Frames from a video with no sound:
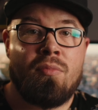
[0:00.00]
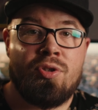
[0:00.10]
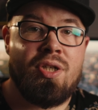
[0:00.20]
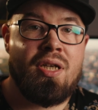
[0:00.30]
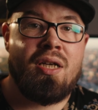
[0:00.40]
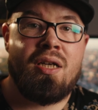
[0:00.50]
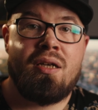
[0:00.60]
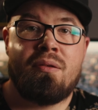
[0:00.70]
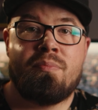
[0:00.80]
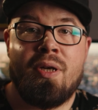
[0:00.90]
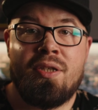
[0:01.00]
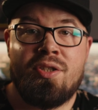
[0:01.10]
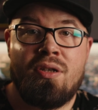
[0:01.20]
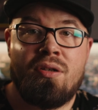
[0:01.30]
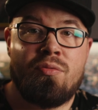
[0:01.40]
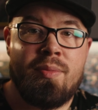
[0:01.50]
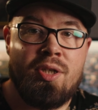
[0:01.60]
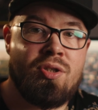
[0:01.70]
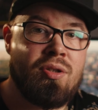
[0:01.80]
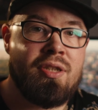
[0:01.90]
może będzie
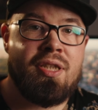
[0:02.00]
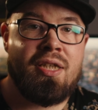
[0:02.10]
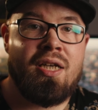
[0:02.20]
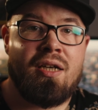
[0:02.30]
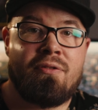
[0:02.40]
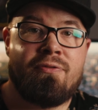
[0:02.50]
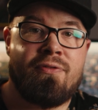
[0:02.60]
umieszczony tak jak